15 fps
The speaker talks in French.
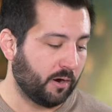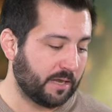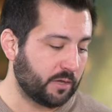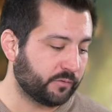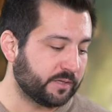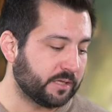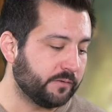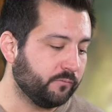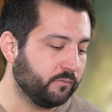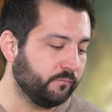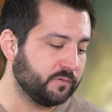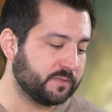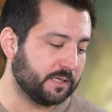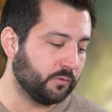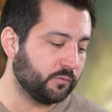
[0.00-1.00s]
En gagnant des niveaux,
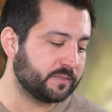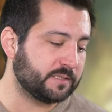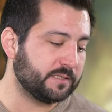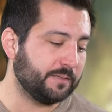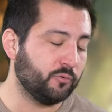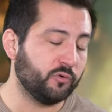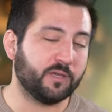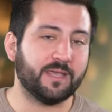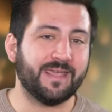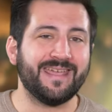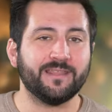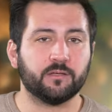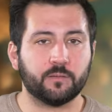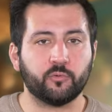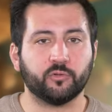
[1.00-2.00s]
vous allez aussi débloquer
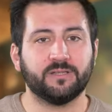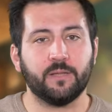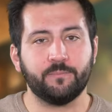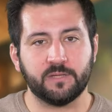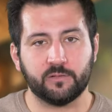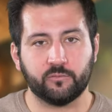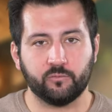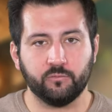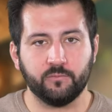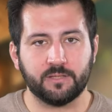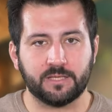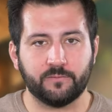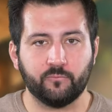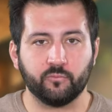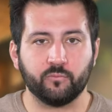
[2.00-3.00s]
énormément d'aptitudes
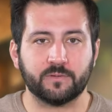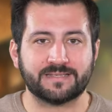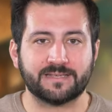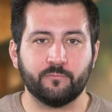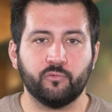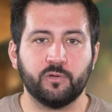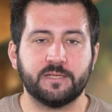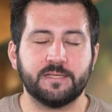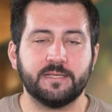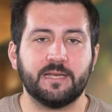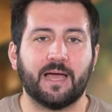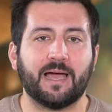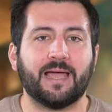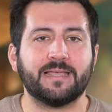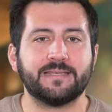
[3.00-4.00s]
qui vont symboliser
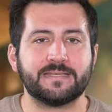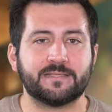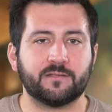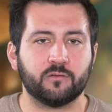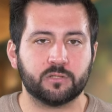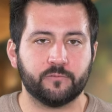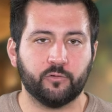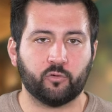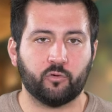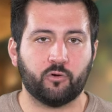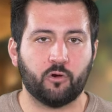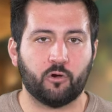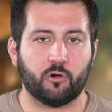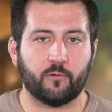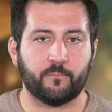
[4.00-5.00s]
la résistance de votre
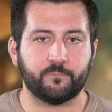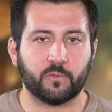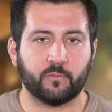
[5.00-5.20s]
corps.